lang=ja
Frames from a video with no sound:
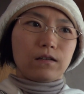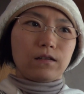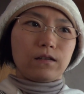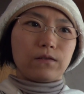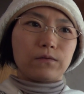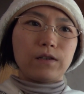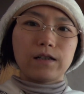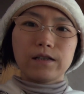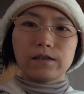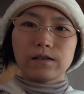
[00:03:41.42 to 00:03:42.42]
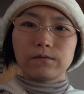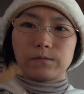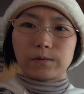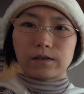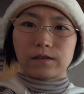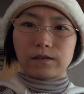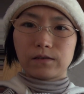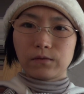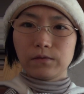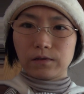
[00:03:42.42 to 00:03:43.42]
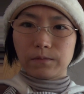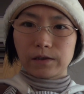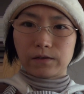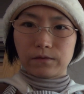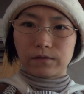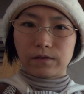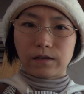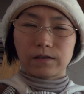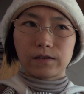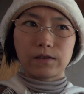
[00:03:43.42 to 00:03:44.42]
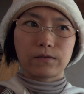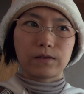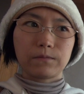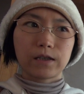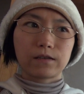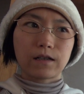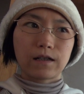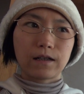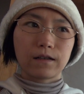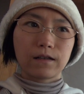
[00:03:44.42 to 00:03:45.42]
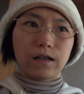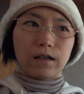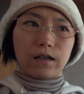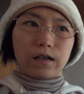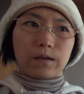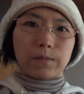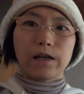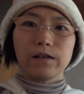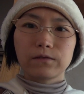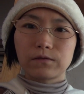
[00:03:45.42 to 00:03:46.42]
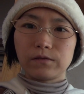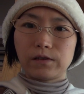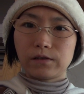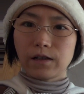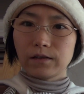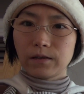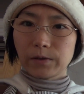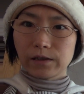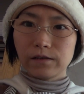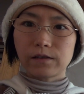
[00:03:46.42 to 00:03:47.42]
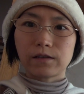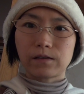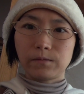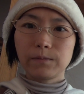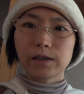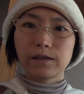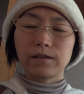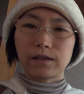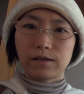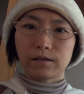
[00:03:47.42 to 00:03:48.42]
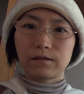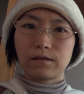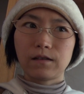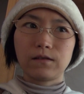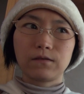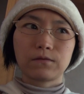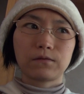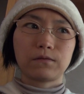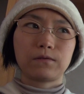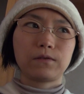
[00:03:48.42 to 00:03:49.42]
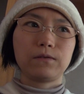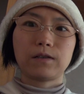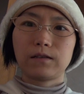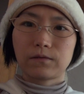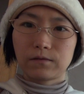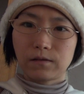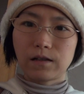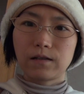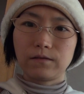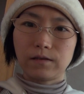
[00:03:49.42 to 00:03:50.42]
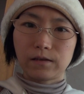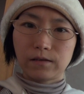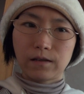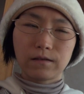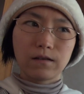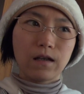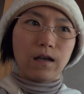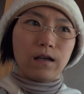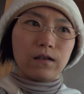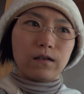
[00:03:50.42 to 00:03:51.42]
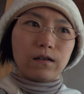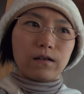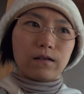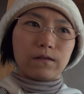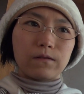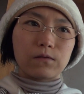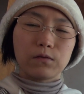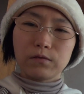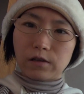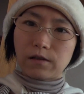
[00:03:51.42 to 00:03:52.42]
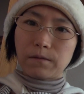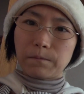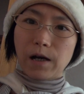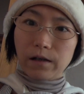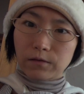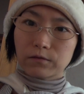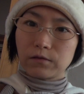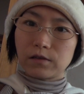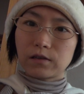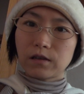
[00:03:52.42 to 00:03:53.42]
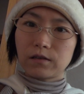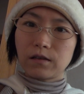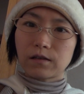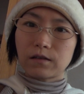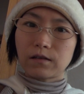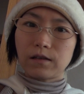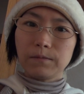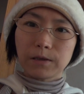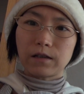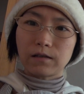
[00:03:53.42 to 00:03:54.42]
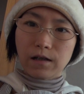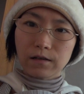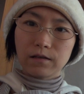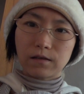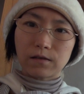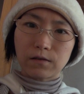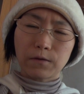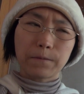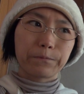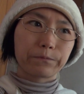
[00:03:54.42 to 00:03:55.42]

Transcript: お願いしたのにもかかわらず通ってますよっていう話をしましたら、パイロットに伝わってませんでした、すみませんでしたっていうことを言われたことがあるんですね。そうです、パイロットに伝わってなかったら意味がないんですよ。